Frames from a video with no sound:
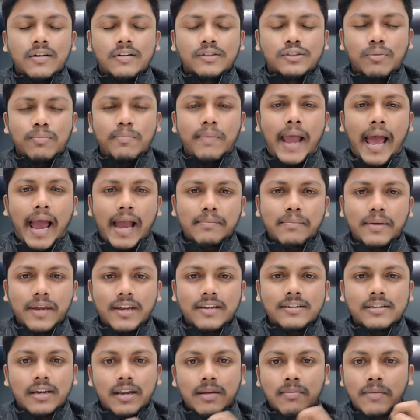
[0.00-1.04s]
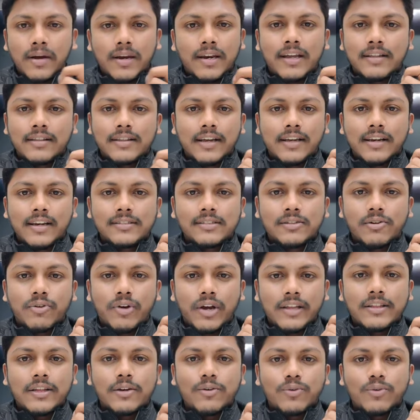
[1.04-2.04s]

సో బ్లాక్ బియర్స్ అనేవి మరీ అంత అగ్రెసివ్గా అయితే